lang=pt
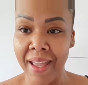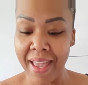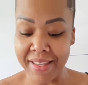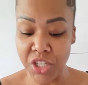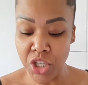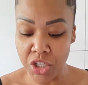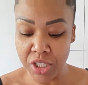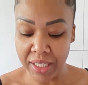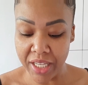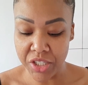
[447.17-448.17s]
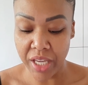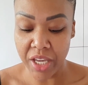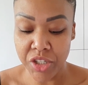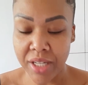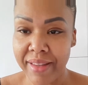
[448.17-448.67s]
Esse chantilly,
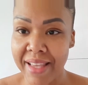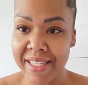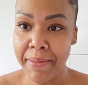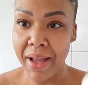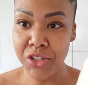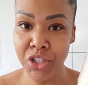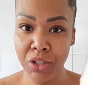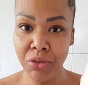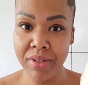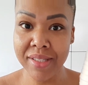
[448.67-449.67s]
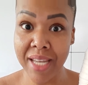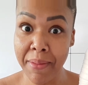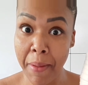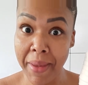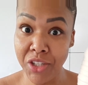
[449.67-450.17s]
gente, ele tem que ser batido
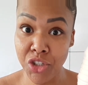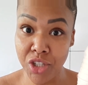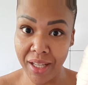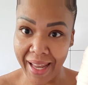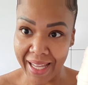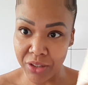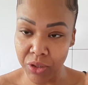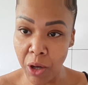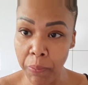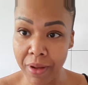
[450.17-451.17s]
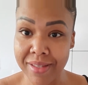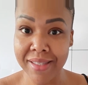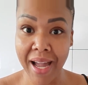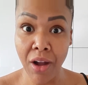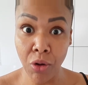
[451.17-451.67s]
extremamente gelado. Não pode
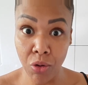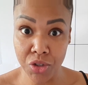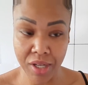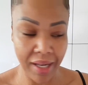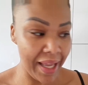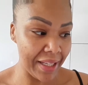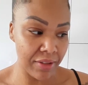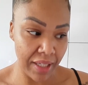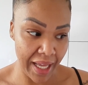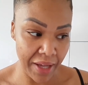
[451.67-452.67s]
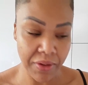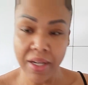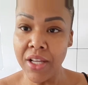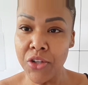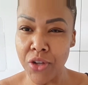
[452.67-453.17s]
estar congelado, claro,
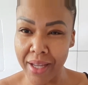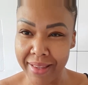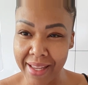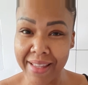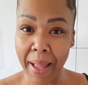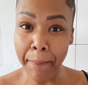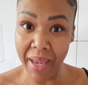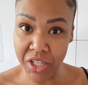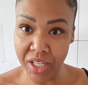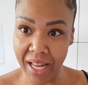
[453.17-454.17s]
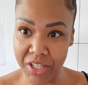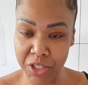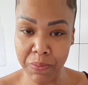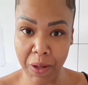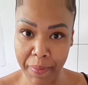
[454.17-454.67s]
só que ele tem que estar tá bem
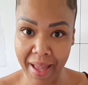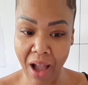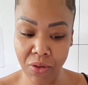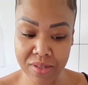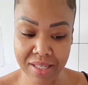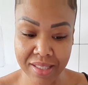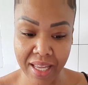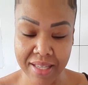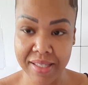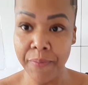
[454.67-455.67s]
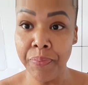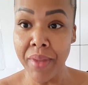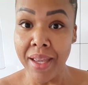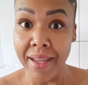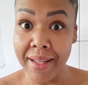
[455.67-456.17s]
geladinho para ele pegar a consistência.
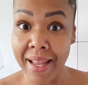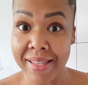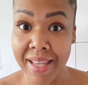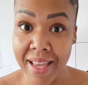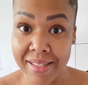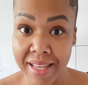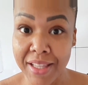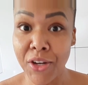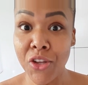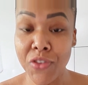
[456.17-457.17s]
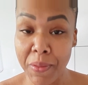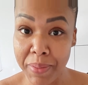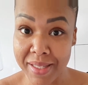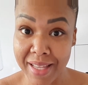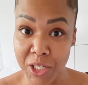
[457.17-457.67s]
E nessa receita nós vamos
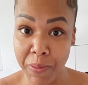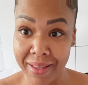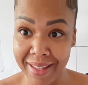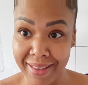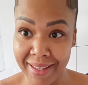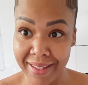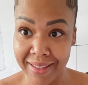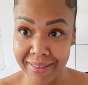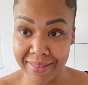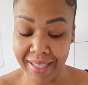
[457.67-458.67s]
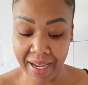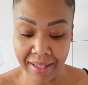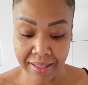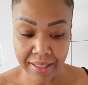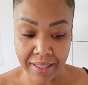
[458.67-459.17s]
precisar de batedeira, tá?